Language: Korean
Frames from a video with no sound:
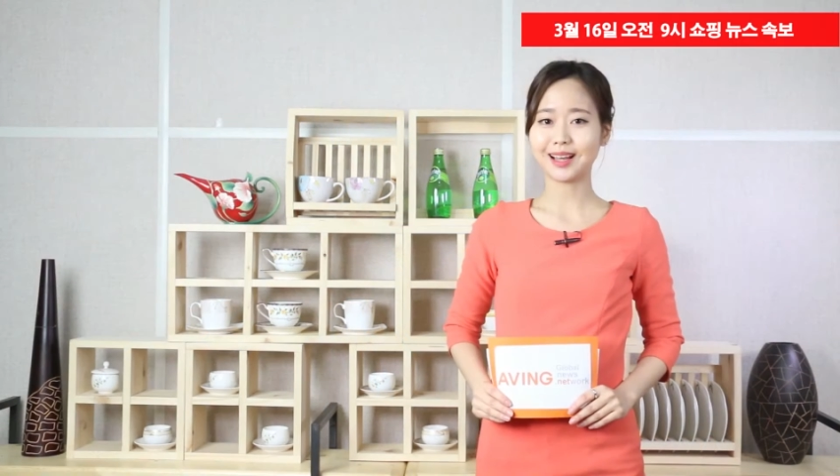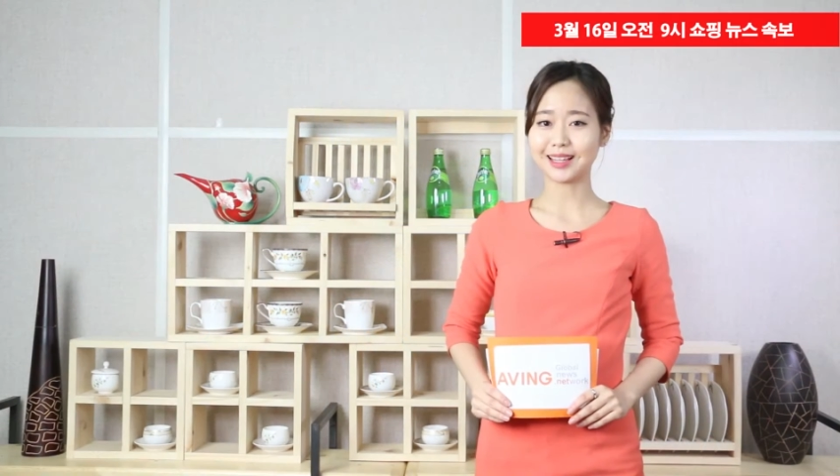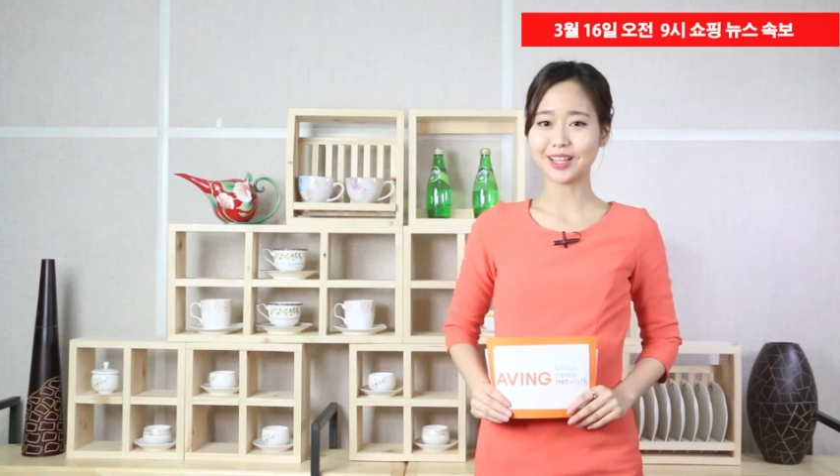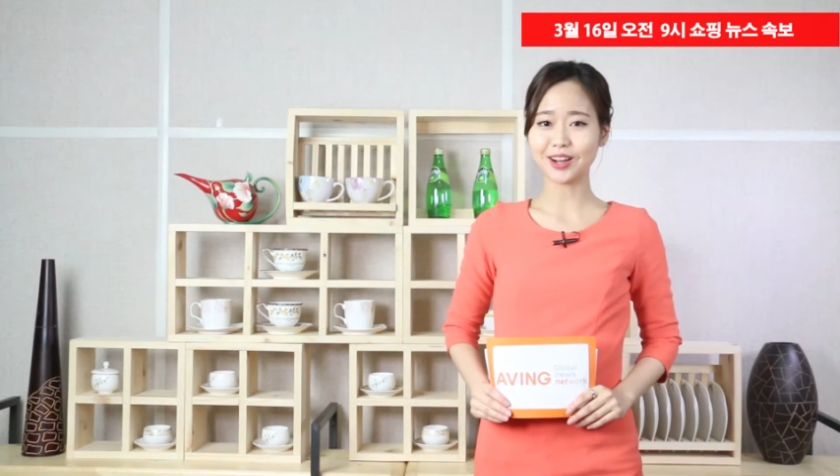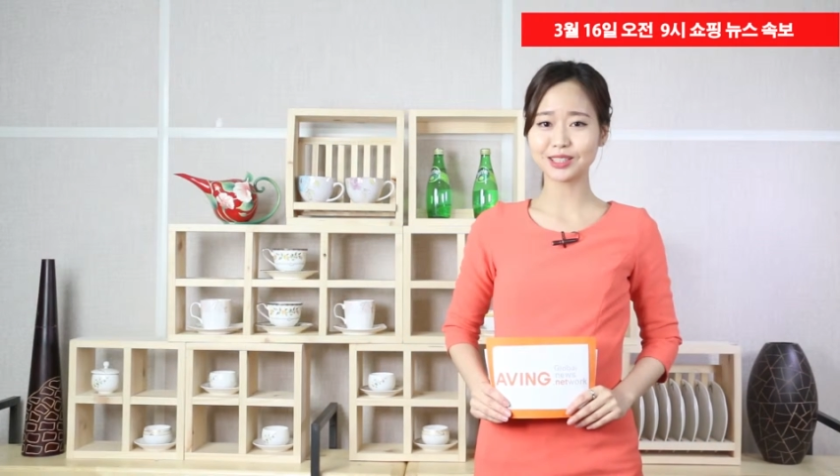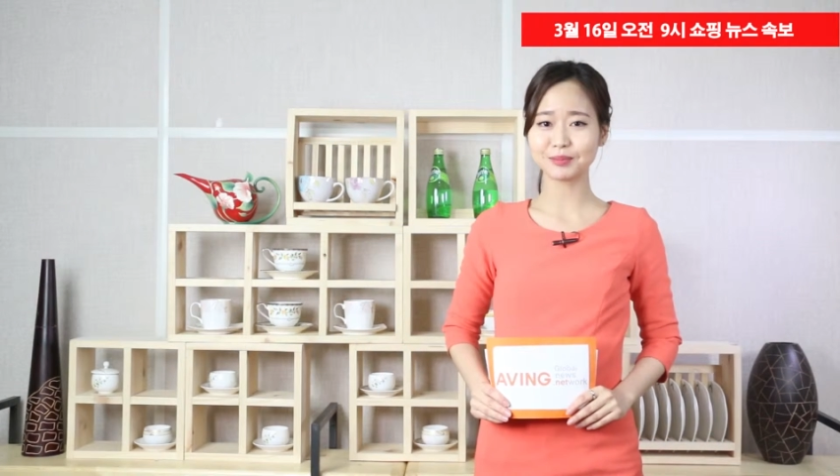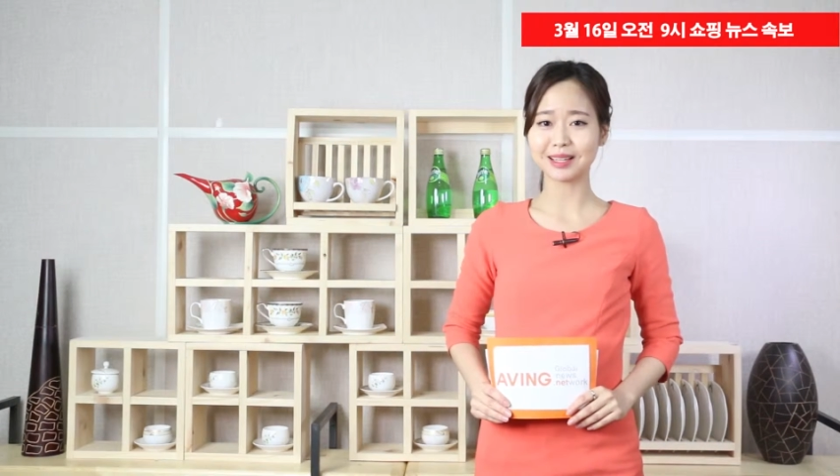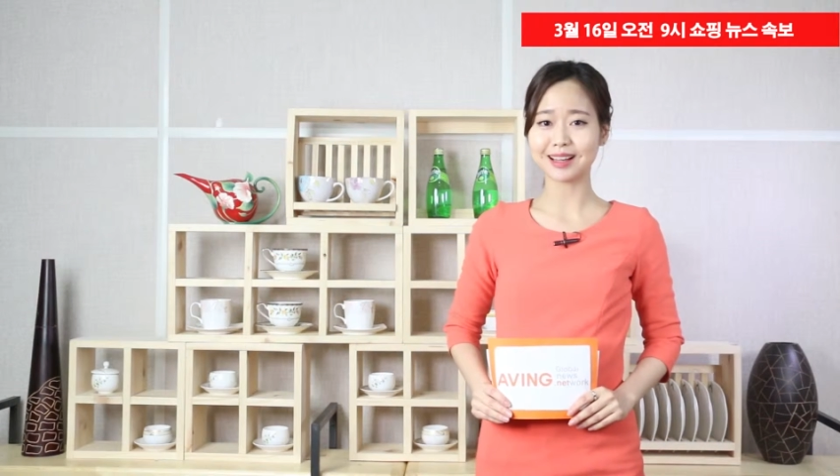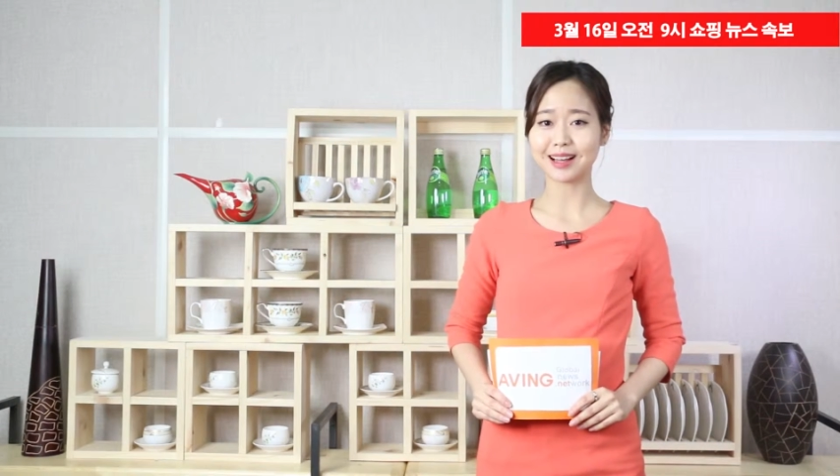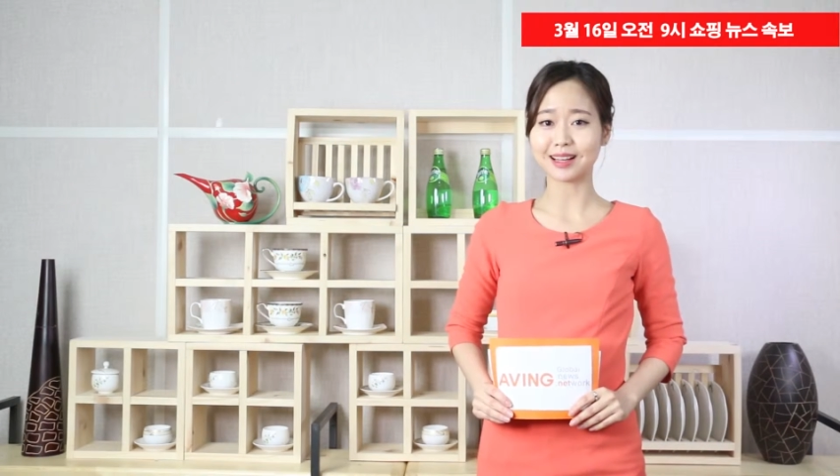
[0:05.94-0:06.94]

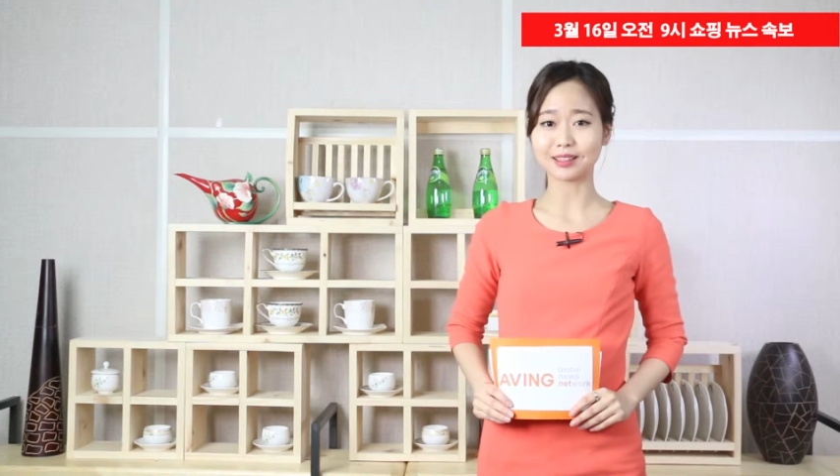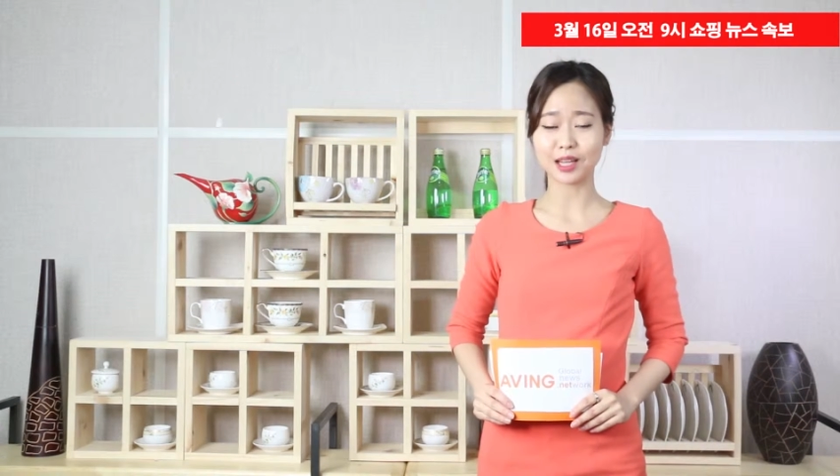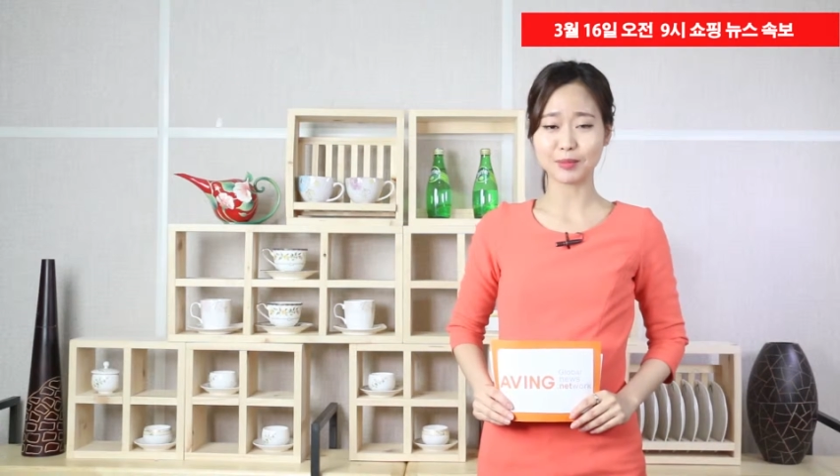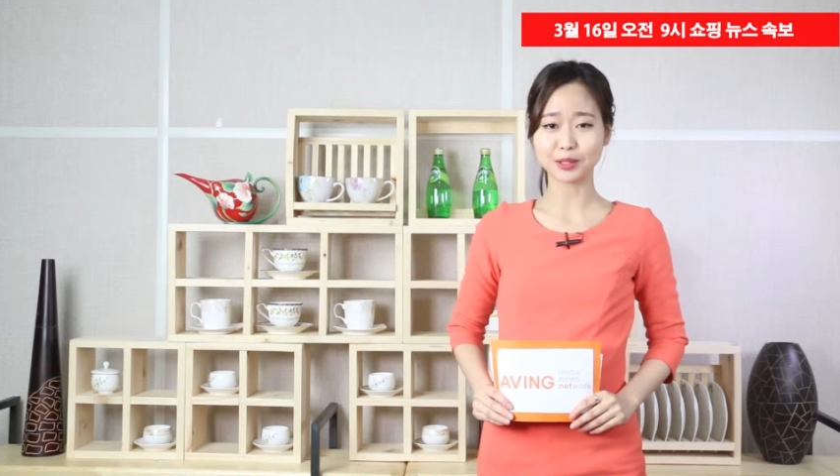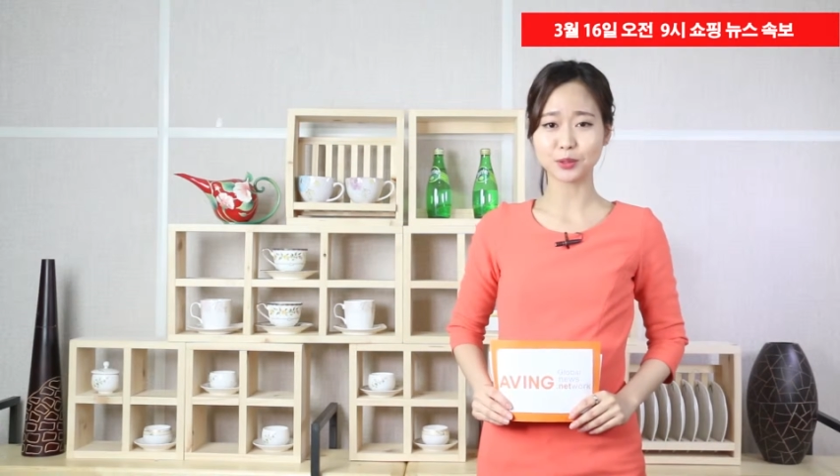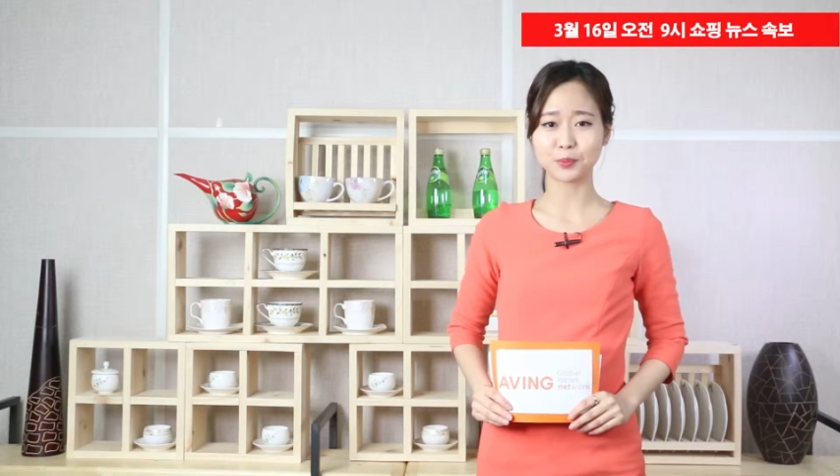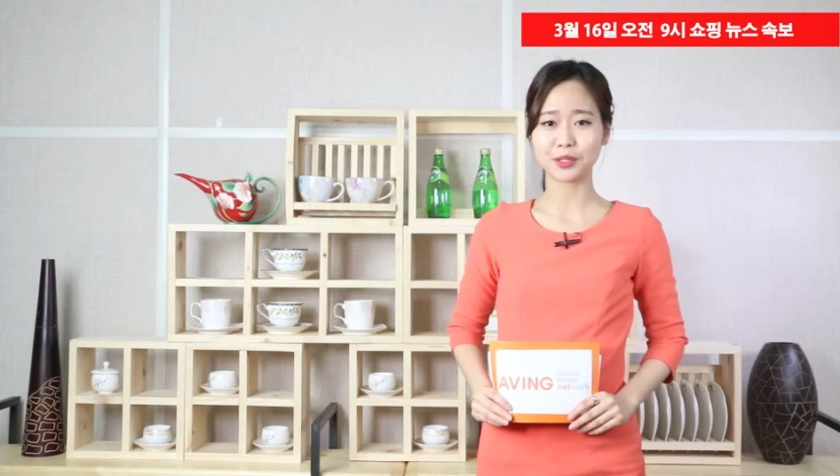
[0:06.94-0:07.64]
안녕하십니까 대박 쇼핑